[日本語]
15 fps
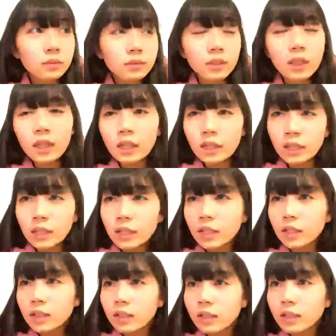
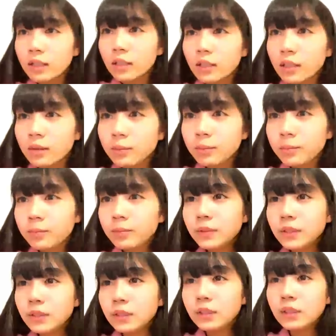ハゲ
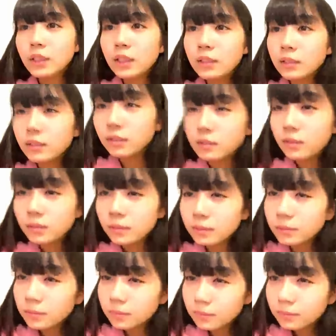ちゃん
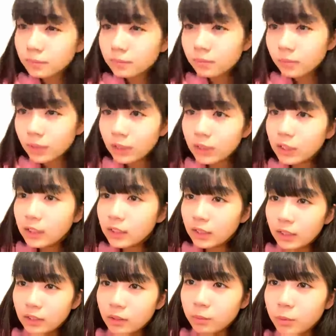一日
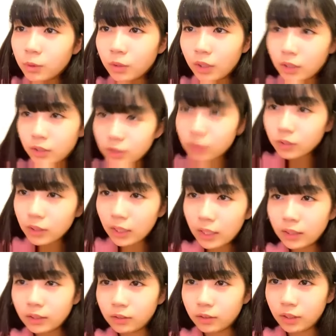休むと月曜感
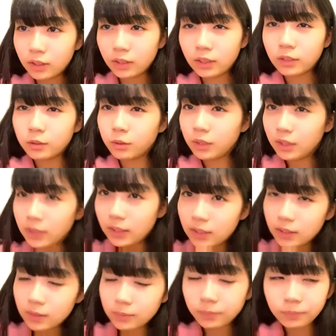あるよねいやそれな